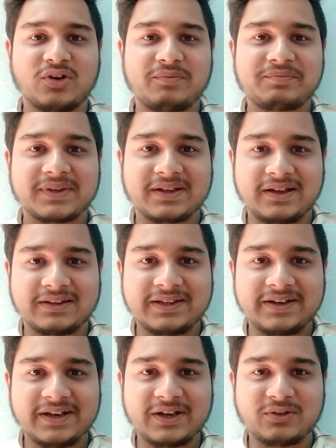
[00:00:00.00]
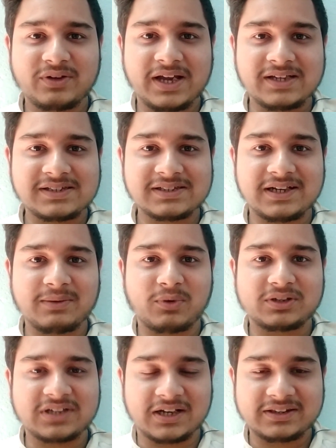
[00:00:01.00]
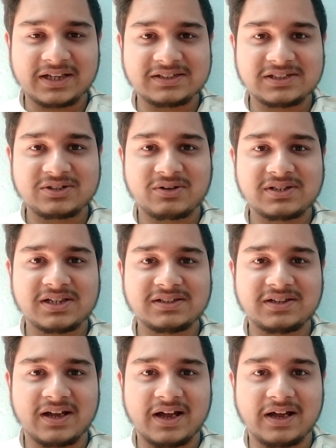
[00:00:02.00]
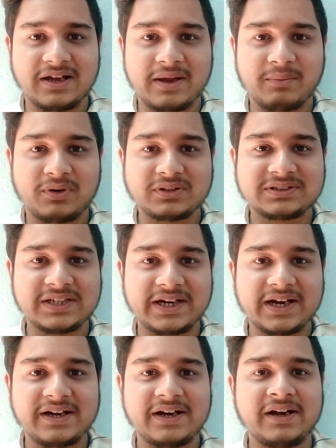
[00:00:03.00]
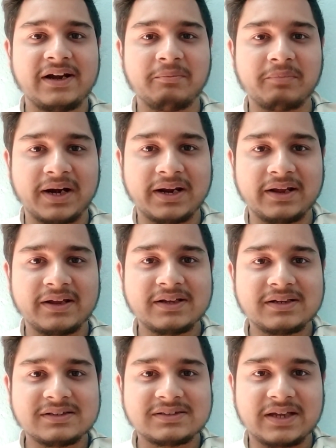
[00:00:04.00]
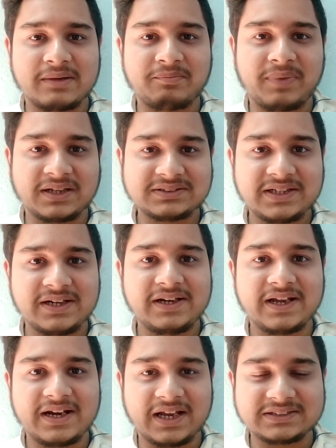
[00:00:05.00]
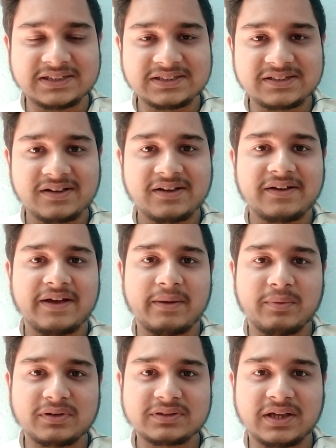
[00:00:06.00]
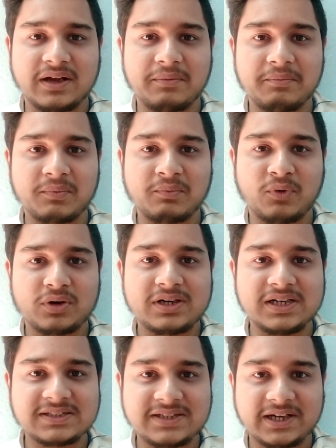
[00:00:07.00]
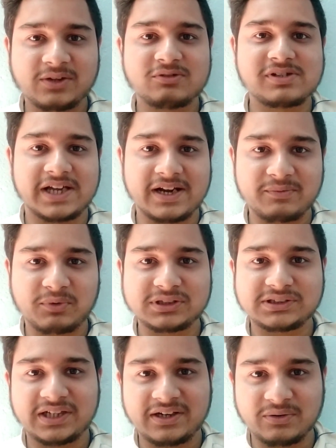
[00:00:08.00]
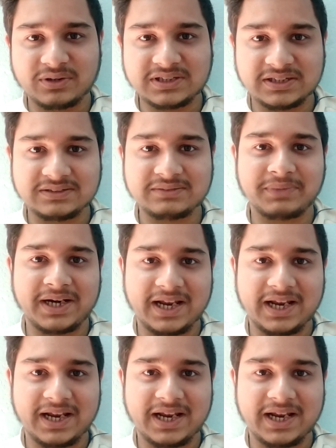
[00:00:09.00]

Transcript: তো তিনি কিন্তু এই সিজনে মোট সাতটা অ্যাসিস্ট করেছেন এবং সেকেন্ড মানে ফার্স্ট ইন্ডিয়ান অ্যাসিস্ট এবং মোট লিস্টে কিন্তু সেকেন্ড পজিশনে রয়েছেন